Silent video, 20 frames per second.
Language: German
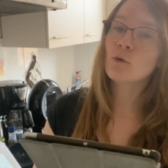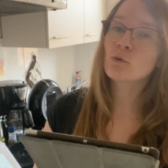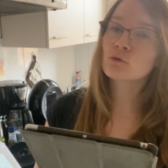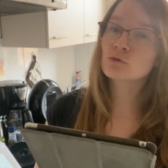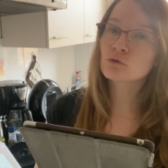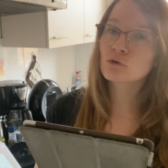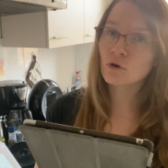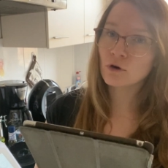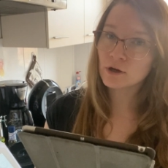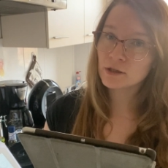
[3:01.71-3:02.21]
und
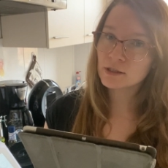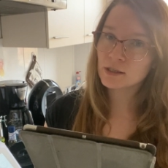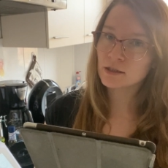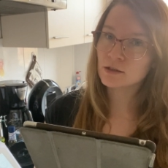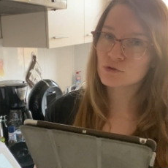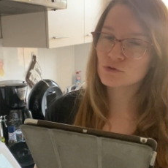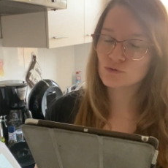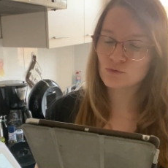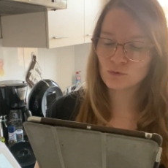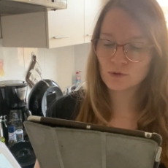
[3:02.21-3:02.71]
Kräuter
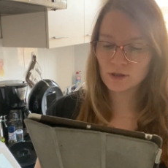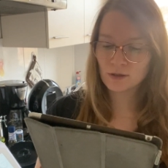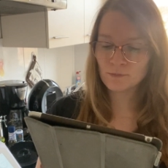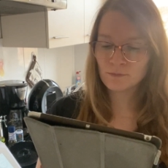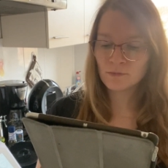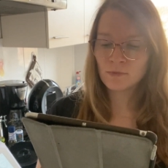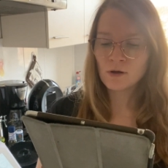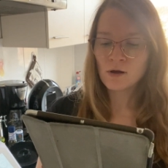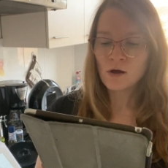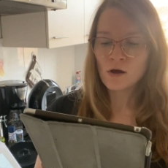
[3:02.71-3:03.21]

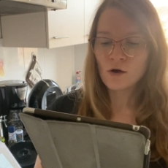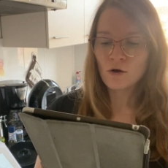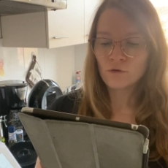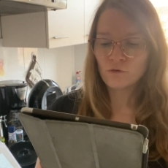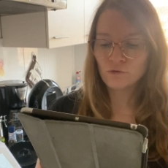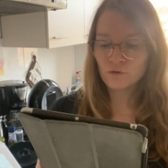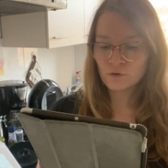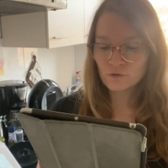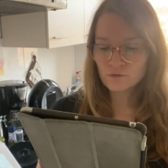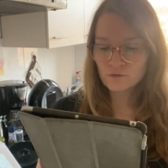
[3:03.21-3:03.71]
hinzugeben.
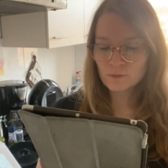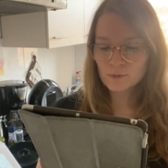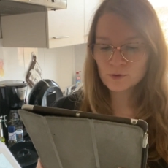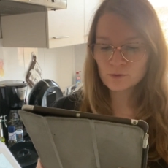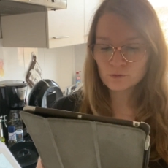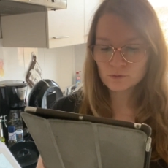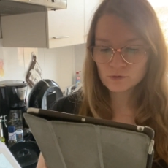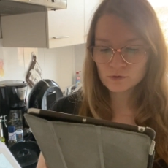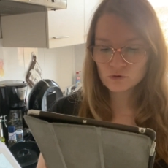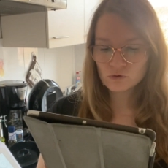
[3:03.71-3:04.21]
5
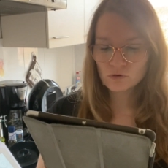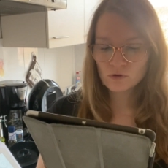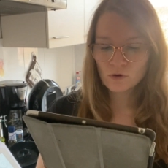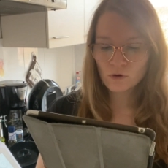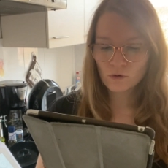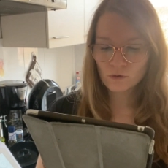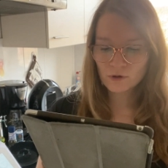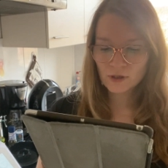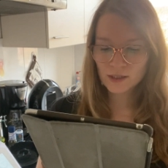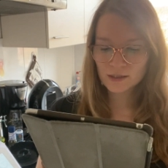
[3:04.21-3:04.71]
Minuten,
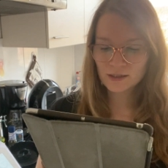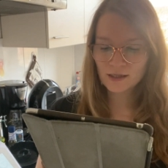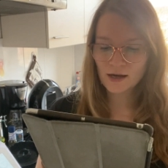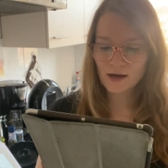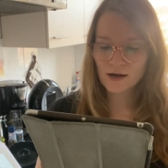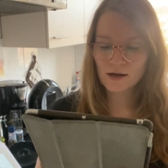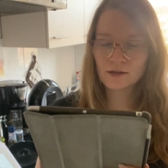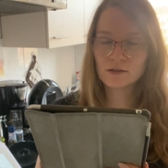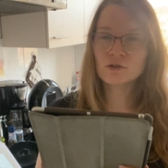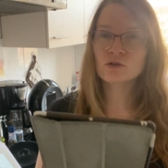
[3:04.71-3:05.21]
100
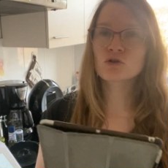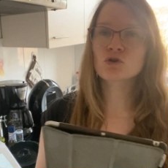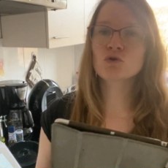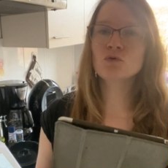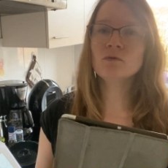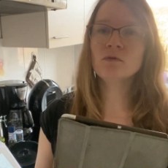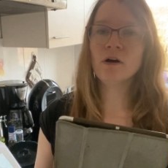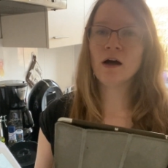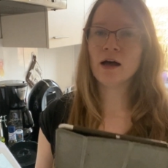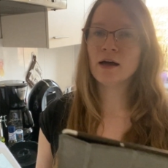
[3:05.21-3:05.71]
Grad,
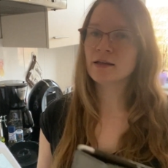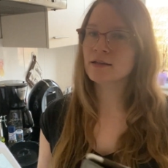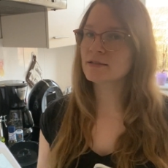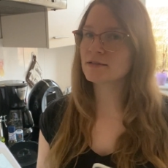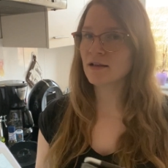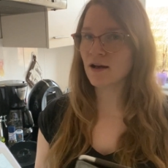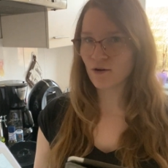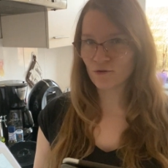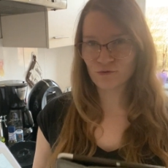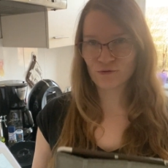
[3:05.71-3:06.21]
Stufe
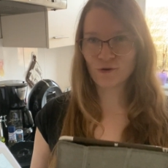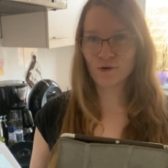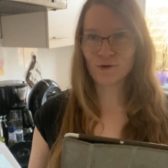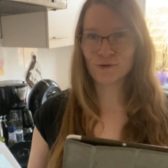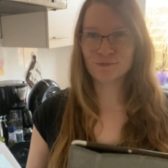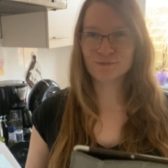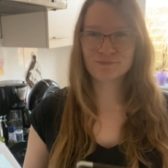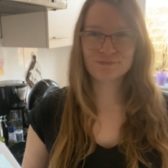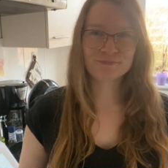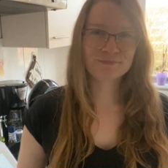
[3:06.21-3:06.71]
1
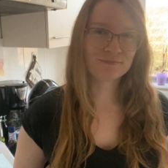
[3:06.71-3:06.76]
aufkochen.